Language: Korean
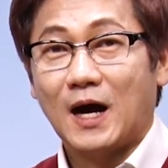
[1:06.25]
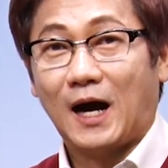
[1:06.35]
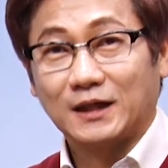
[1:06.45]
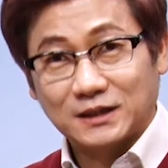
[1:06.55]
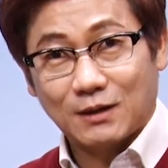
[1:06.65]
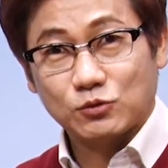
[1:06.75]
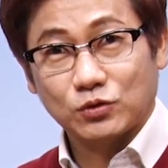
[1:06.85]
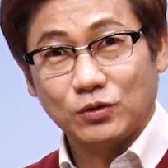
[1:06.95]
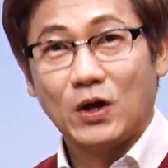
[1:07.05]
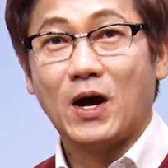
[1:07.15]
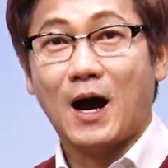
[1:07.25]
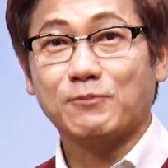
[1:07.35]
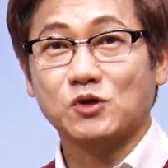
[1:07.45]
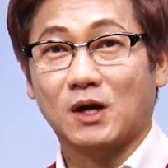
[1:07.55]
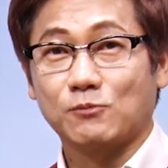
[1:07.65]
항등함수,
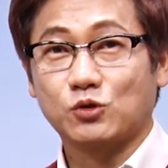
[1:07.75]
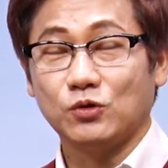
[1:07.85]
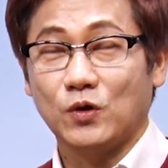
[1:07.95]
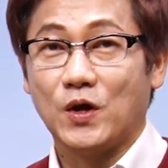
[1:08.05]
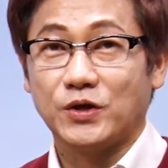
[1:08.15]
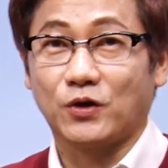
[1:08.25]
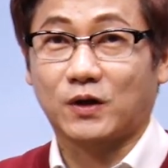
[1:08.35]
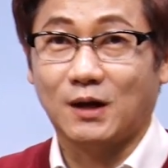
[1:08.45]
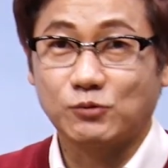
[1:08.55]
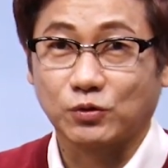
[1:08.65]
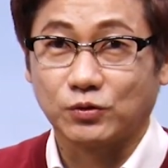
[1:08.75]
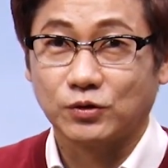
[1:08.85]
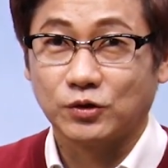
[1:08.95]
합성함수, 역함수